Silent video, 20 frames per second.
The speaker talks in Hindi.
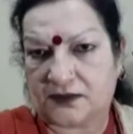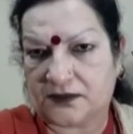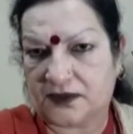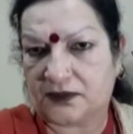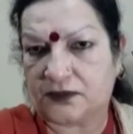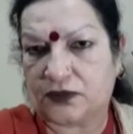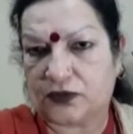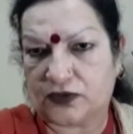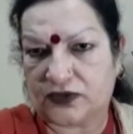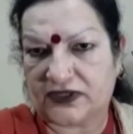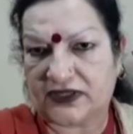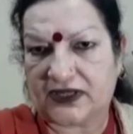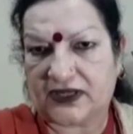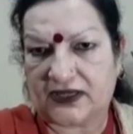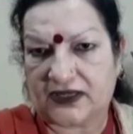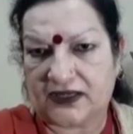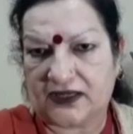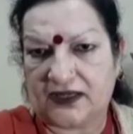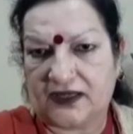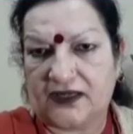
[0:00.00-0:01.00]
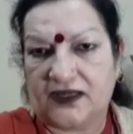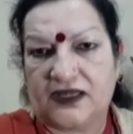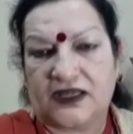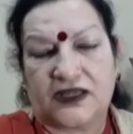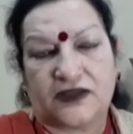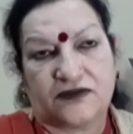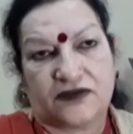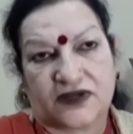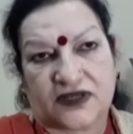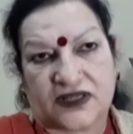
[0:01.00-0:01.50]
पे हमने बोल दिया है
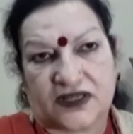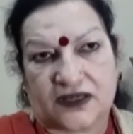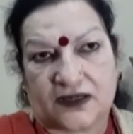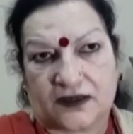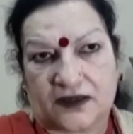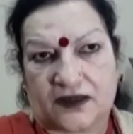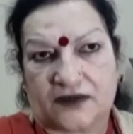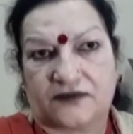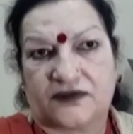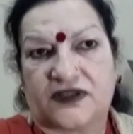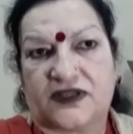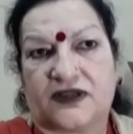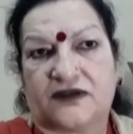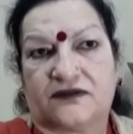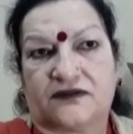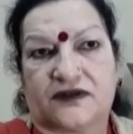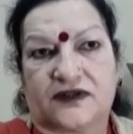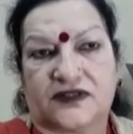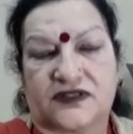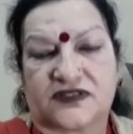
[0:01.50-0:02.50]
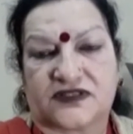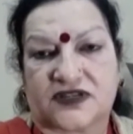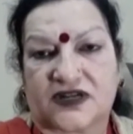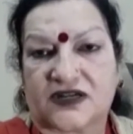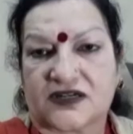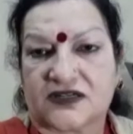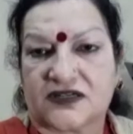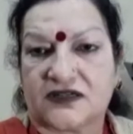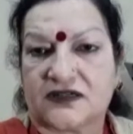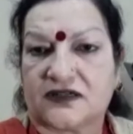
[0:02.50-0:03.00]
इवन कि वी हैव
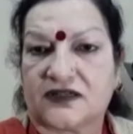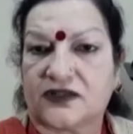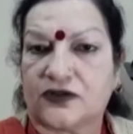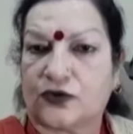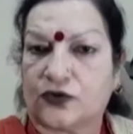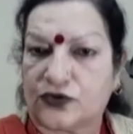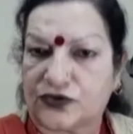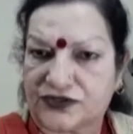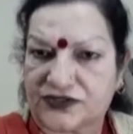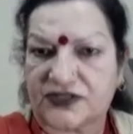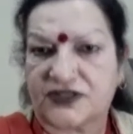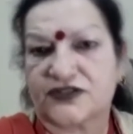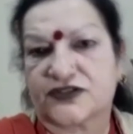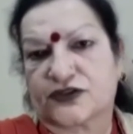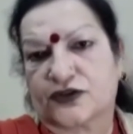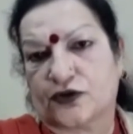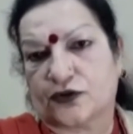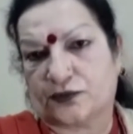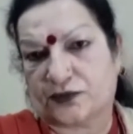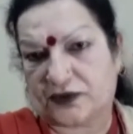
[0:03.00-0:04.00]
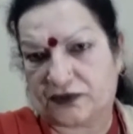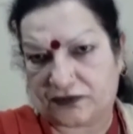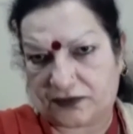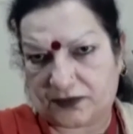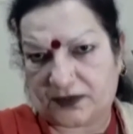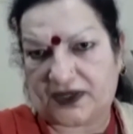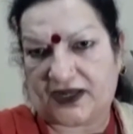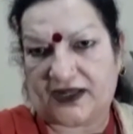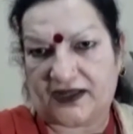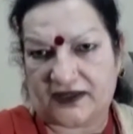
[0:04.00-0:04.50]
इंस्ट्रक्टेड कि हॉस्टल्स के ऊपर भी
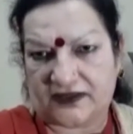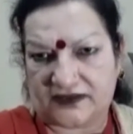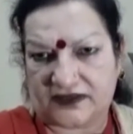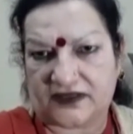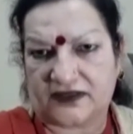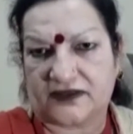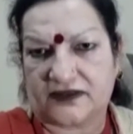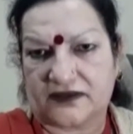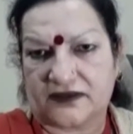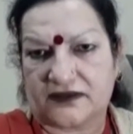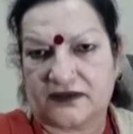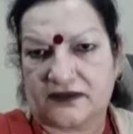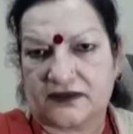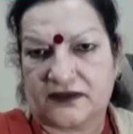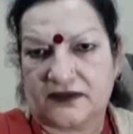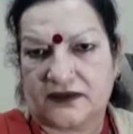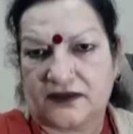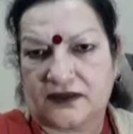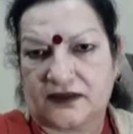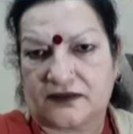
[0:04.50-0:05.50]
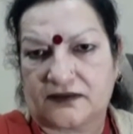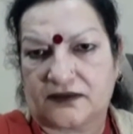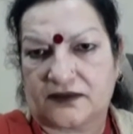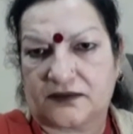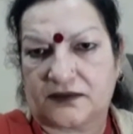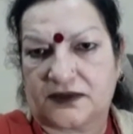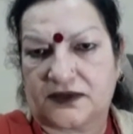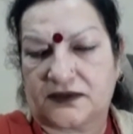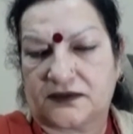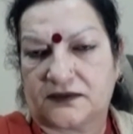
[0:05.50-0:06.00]
बनाया जाए
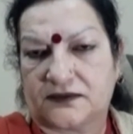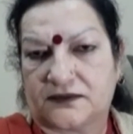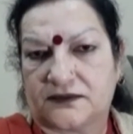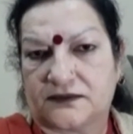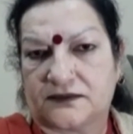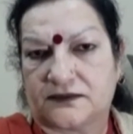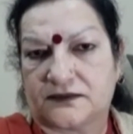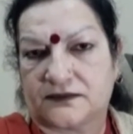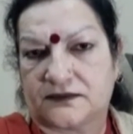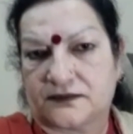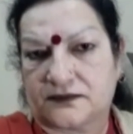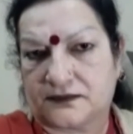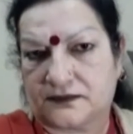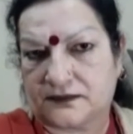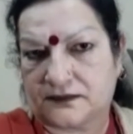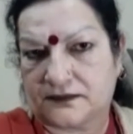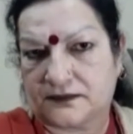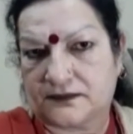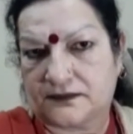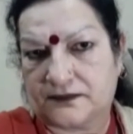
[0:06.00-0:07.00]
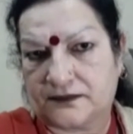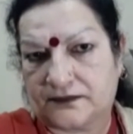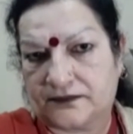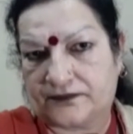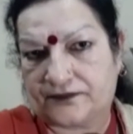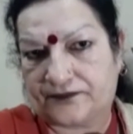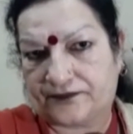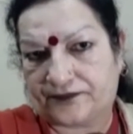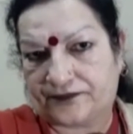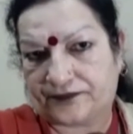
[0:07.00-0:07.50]
तो ये फर्स्ट टाइम हुआ कि पहले
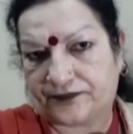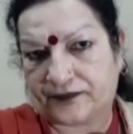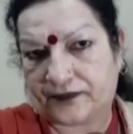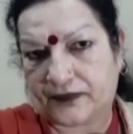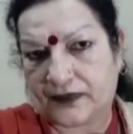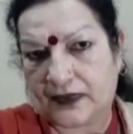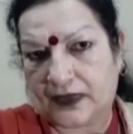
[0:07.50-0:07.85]
भी ऐसे